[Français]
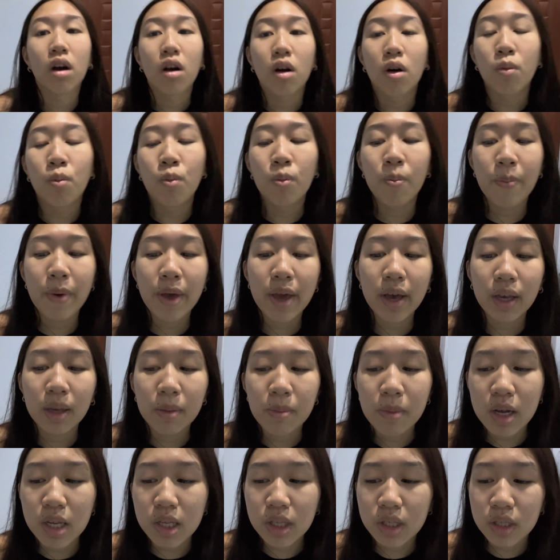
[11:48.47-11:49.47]
Alors mon père, il
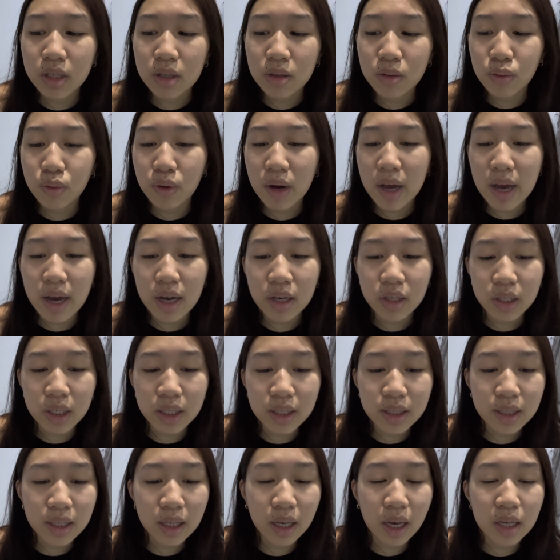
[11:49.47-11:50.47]
m'a dit, ouais,
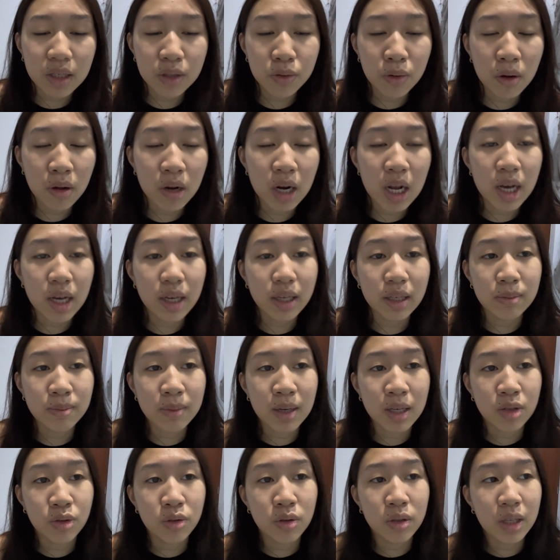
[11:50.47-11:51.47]
achète ces rasoirs-là. Il
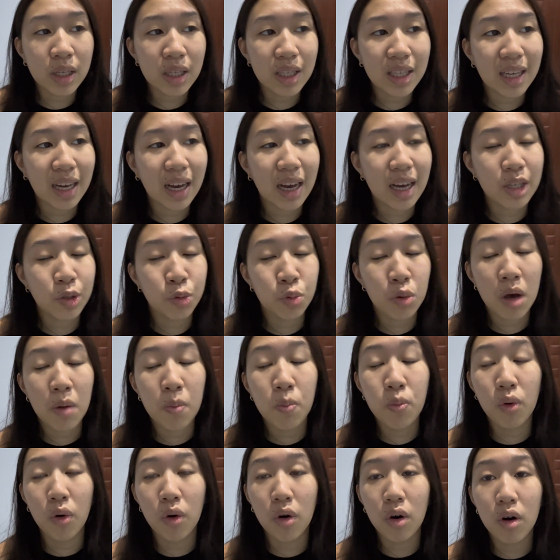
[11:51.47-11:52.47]
m'a donné des rasoirs
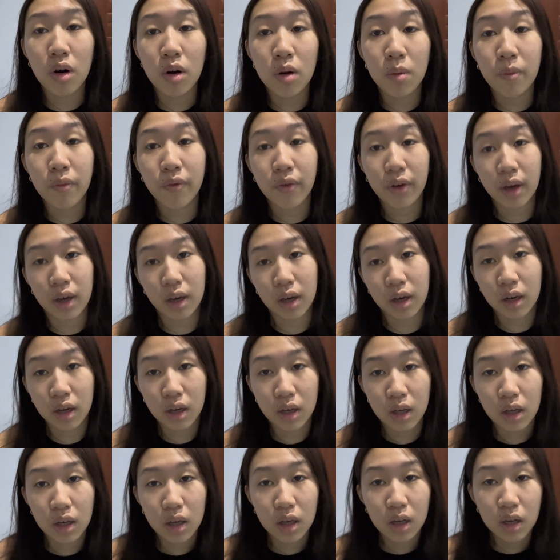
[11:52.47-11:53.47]
pour hommes, frère.
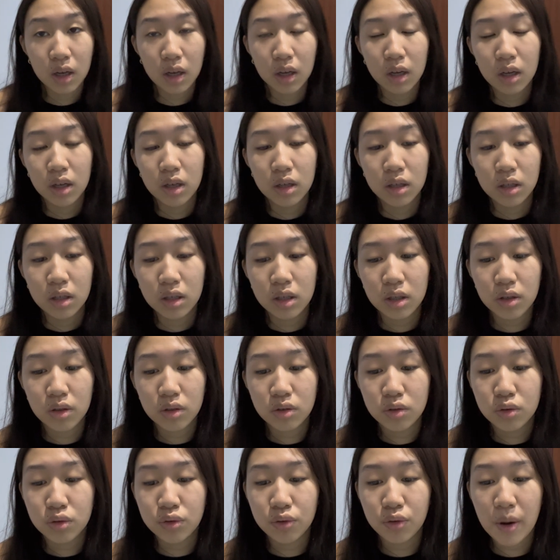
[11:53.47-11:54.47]

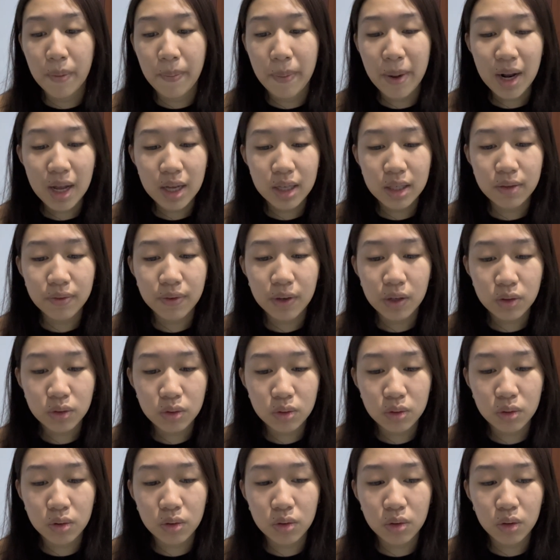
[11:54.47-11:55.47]
Euh, tu vois pas la différence
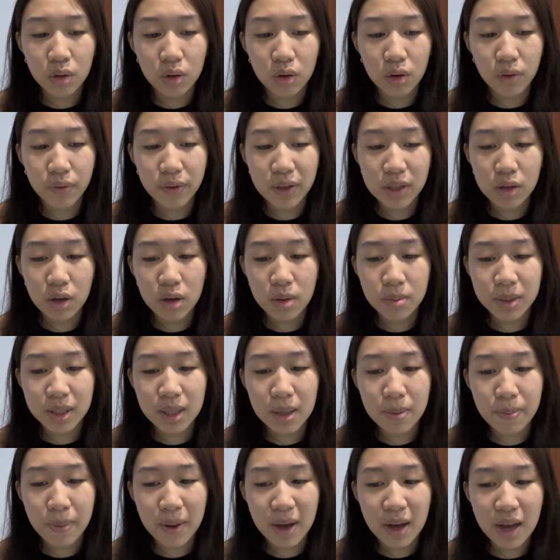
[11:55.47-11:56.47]
que, en fait, homme,
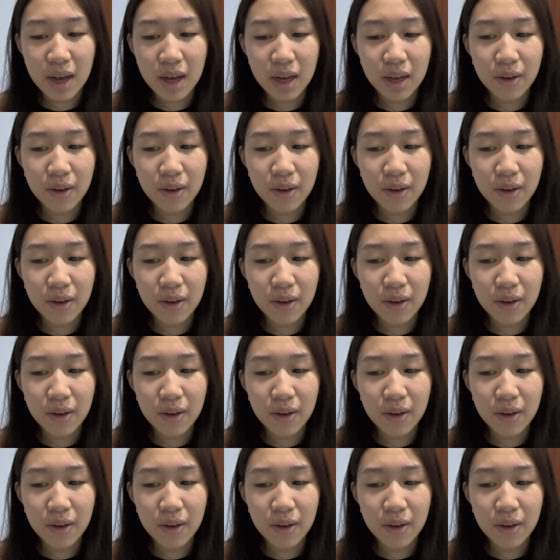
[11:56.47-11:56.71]
c'est pas